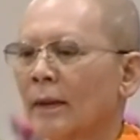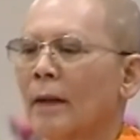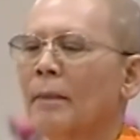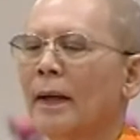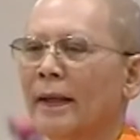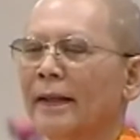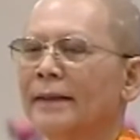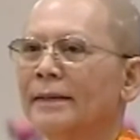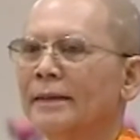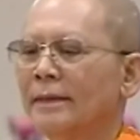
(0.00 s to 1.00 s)
ถ้าไม่
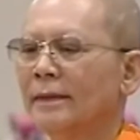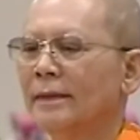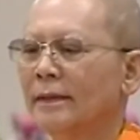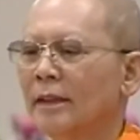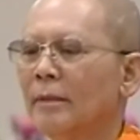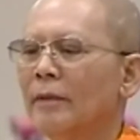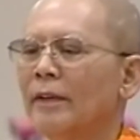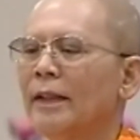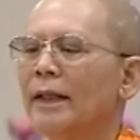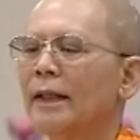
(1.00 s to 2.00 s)
จะมี
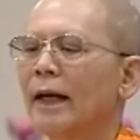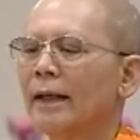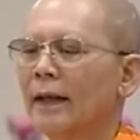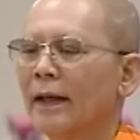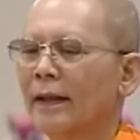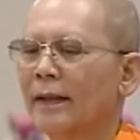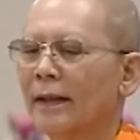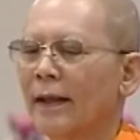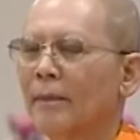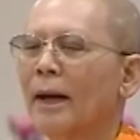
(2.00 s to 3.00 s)
วิธีการแก้ไขอย่า
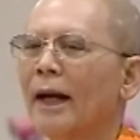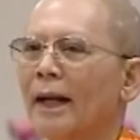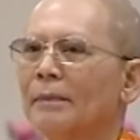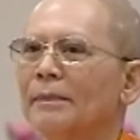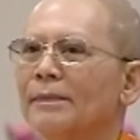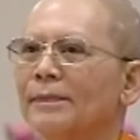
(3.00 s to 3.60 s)
งไรบ้างครับ